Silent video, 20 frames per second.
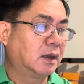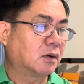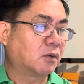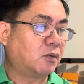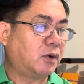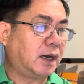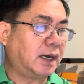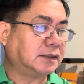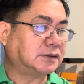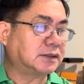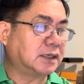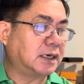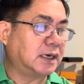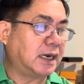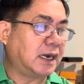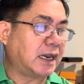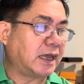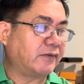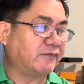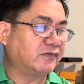Quá
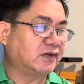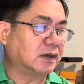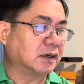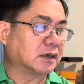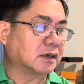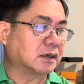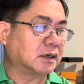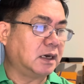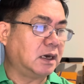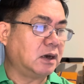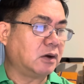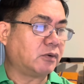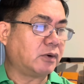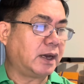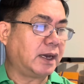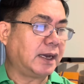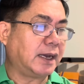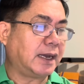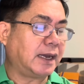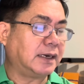trình làm việc, cơ
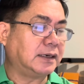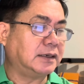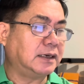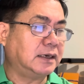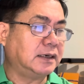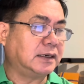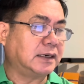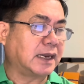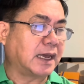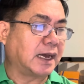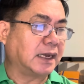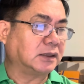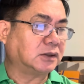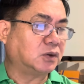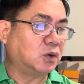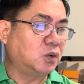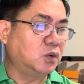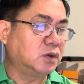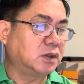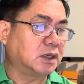quan an ninh đã
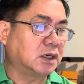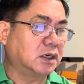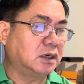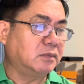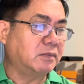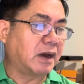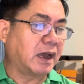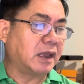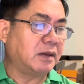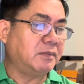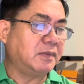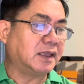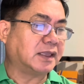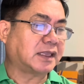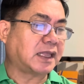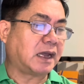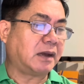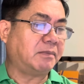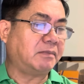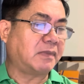thu giữ
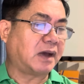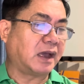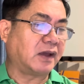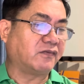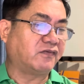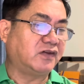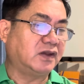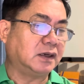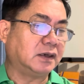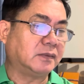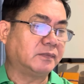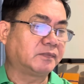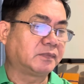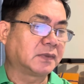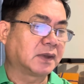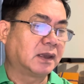78 bài viết,